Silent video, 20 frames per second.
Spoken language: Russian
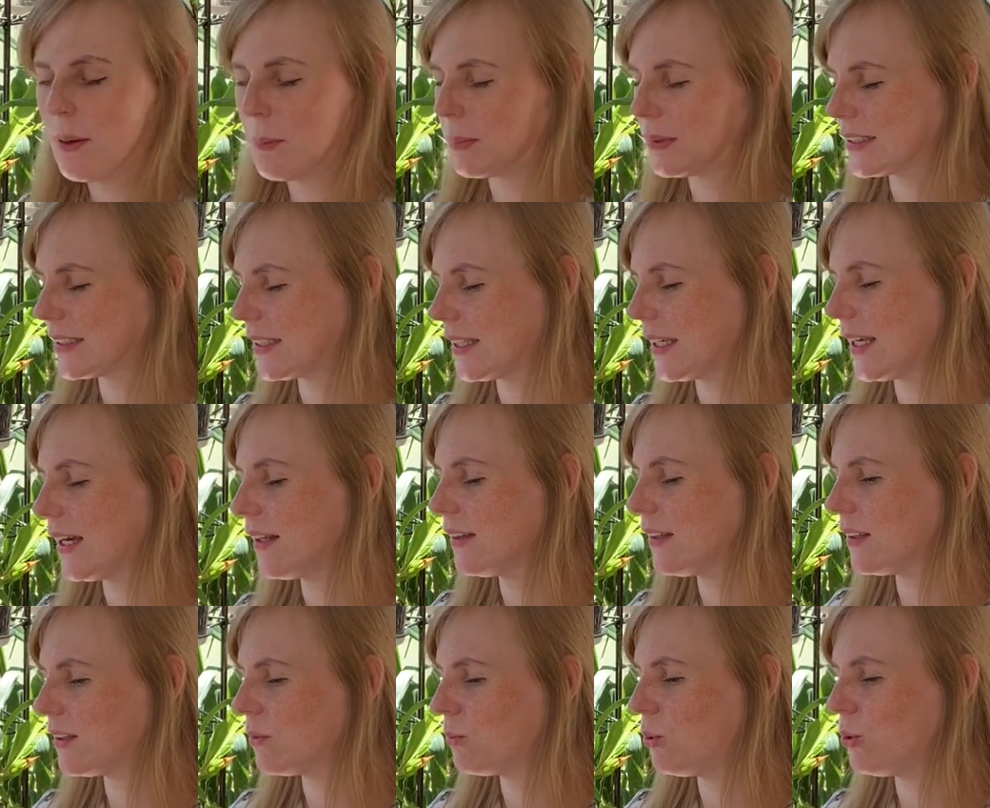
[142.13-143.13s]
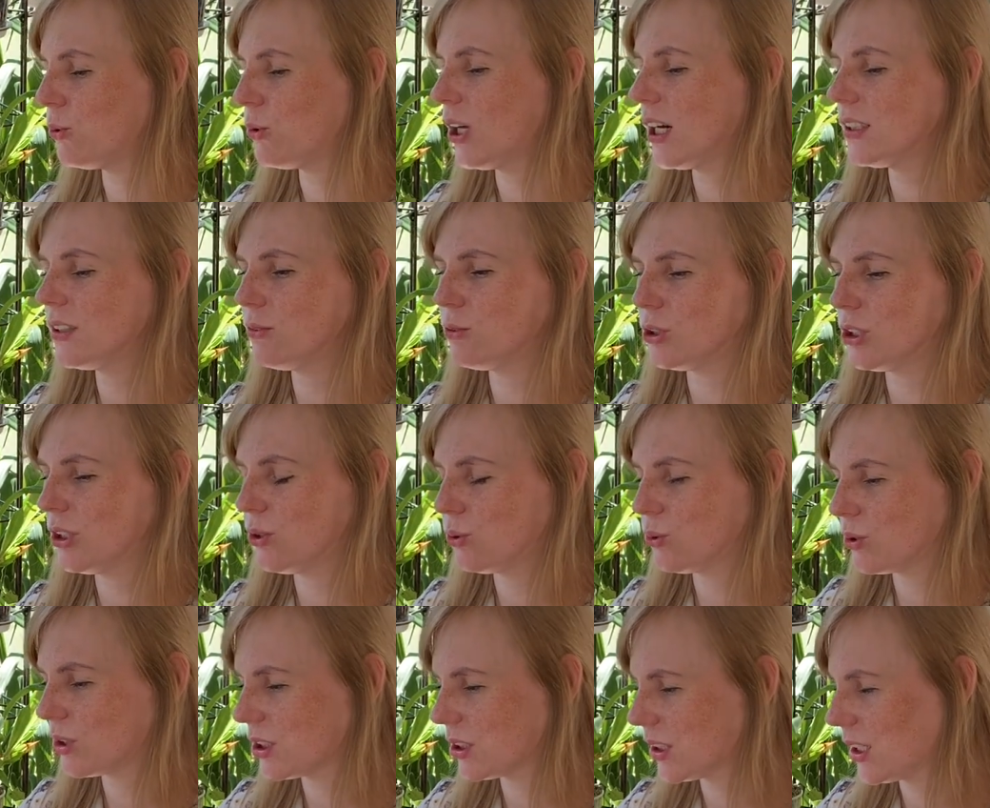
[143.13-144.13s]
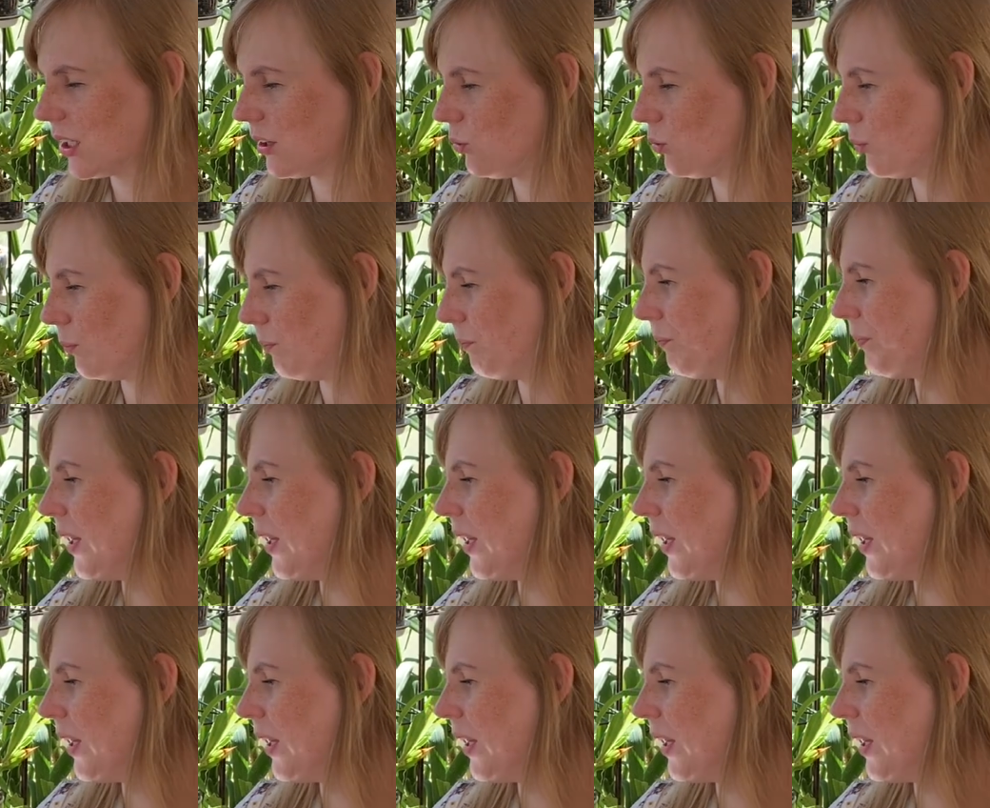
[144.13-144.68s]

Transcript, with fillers: постоянно наблюдать вот эту красоту.